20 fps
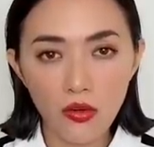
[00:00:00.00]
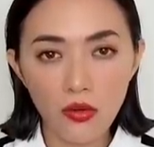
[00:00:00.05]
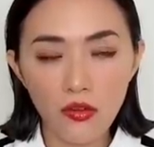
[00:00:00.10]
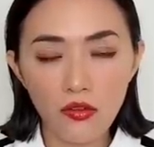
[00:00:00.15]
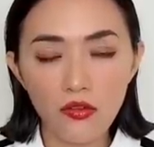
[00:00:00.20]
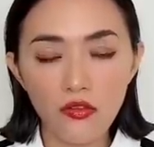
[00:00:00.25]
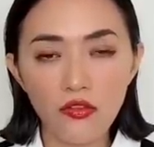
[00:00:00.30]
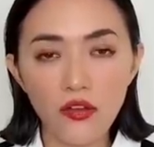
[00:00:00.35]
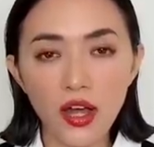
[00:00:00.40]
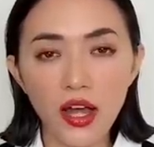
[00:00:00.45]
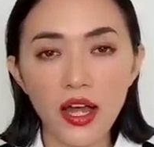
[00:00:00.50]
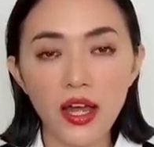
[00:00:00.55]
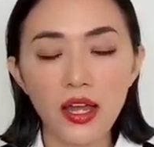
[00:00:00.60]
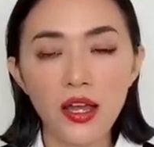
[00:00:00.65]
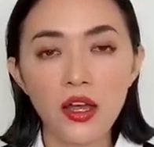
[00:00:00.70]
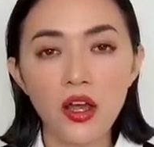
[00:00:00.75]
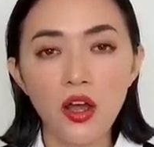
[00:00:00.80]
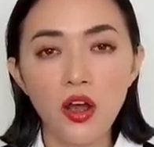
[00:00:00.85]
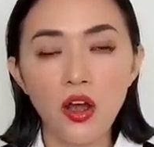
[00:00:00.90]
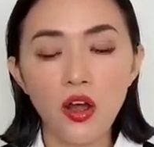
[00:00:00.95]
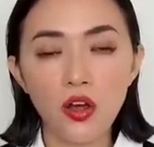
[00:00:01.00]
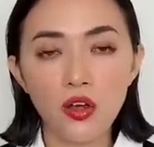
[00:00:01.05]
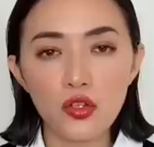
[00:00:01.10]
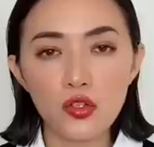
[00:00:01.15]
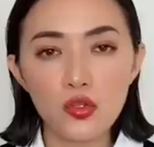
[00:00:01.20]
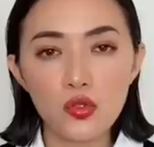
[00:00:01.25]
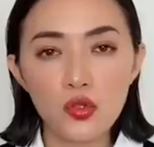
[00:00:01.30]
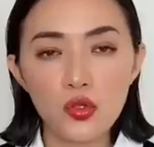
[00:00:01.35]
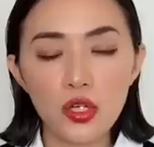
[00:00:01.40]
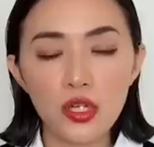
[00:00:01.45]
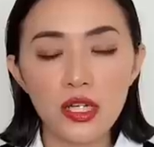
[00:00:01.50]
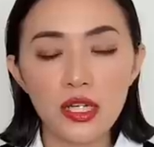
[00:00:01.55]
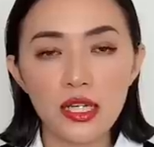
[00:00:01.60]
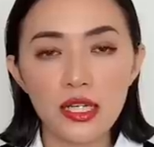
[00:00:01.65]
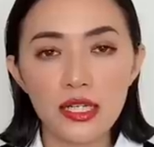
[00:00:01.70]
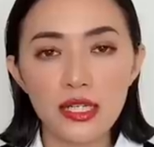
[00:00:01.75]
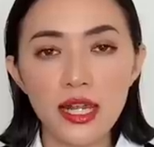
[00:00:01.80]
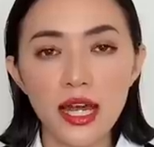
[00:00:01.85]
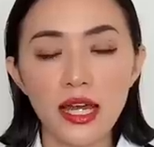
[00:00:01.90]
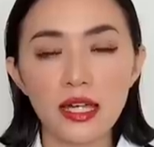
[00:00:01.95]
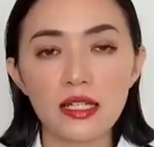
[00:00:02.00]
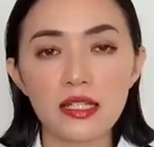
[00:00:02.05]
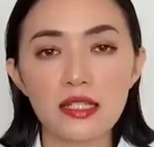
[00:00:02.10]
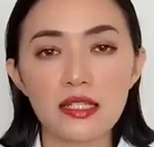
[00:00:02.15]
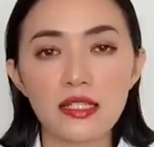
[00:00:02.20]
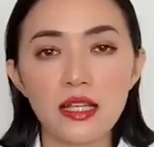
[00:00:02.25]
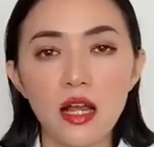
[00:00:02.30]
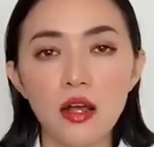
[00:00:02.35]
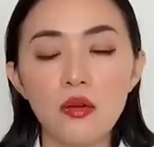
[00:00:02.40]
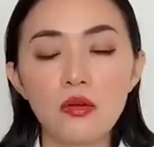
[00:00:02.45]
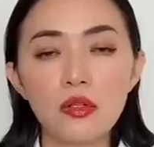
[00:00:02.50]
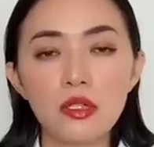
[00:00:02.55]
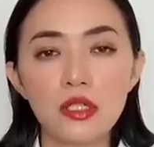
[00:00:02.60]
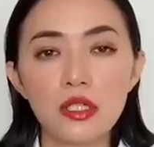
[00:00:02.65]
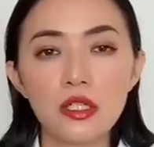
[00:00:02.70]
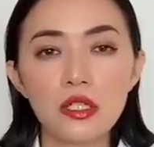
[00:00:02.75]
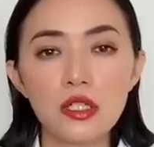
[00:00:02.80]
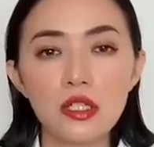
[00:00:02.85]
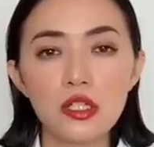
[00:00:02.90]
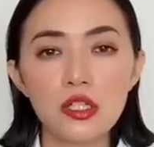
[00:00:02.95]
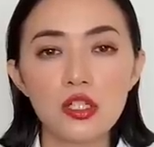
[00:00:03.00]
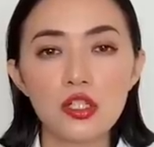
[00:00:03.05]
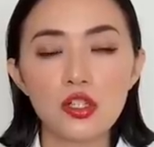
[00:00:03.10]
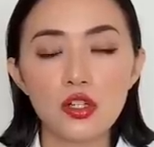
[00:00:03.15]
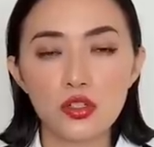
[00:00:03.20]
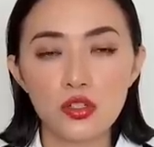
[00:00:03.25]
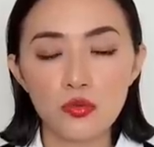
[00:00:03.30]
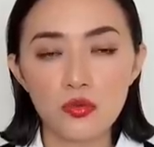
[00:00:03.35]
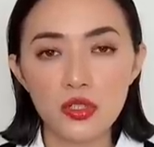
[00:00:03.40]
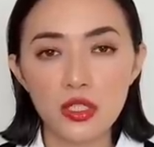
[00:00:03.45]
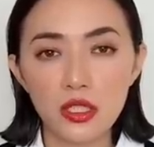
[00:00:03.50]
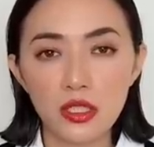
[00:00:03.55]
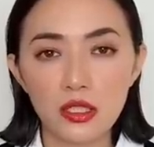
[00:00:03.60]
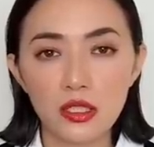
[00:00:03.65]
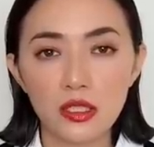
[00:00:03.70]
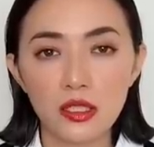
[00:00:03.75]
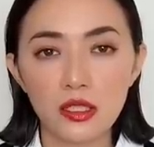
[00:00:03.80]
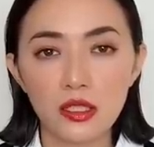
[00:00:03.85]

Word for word: và họ truyền đạt giáo lý cho chúng sinh